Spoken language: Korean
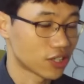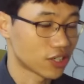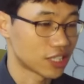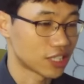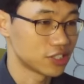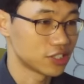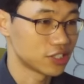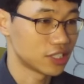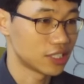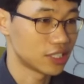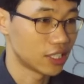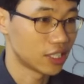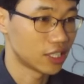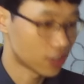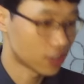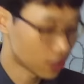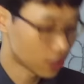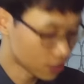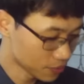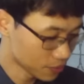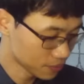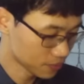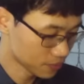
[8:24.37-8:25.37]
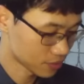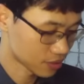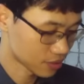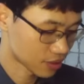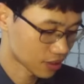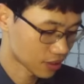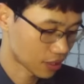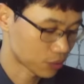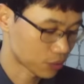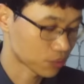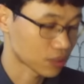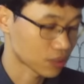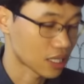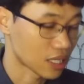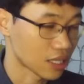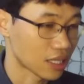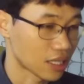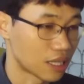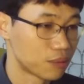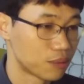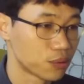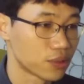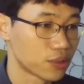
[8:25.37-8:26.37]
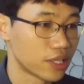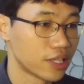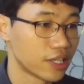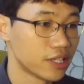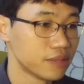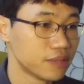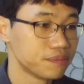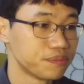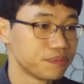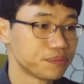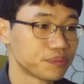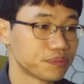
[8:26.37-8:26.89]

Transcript: 가셔야 돼요. 계속 다 가볼게요.